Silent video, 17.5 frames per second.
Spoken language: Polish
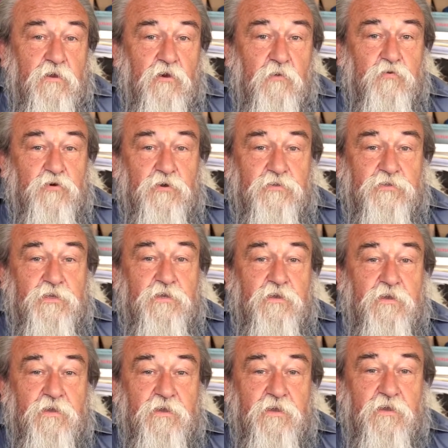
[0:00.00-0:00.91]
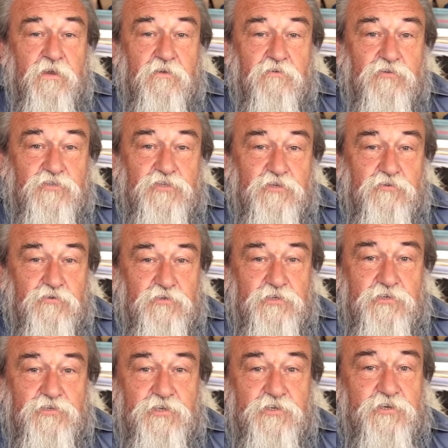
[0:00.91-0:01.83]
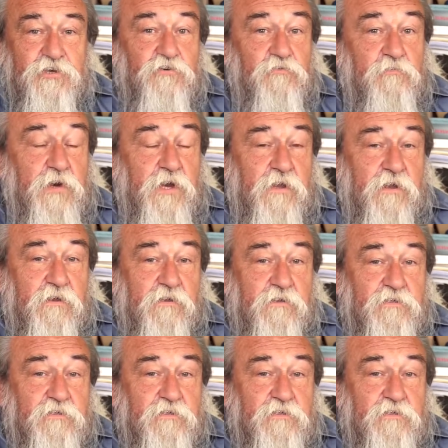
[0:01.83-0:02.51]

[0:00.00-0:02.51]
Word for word: obchody Konstytucji 3 maja?